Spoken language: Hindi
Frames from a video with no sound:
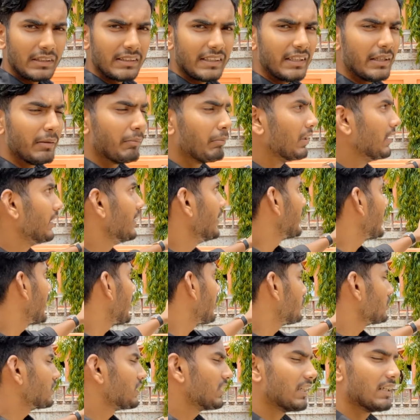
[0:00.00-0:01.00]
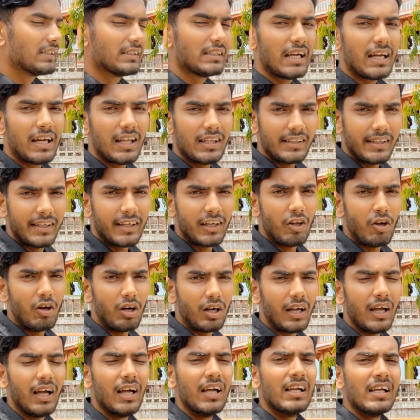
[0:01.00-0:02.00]
पीछे ये मंदिर का कुछ नज़ारा दिख
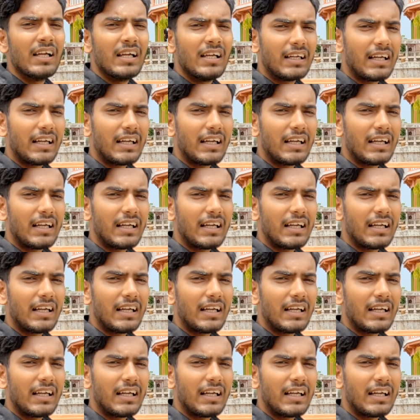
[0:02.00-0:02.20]
रहा होगा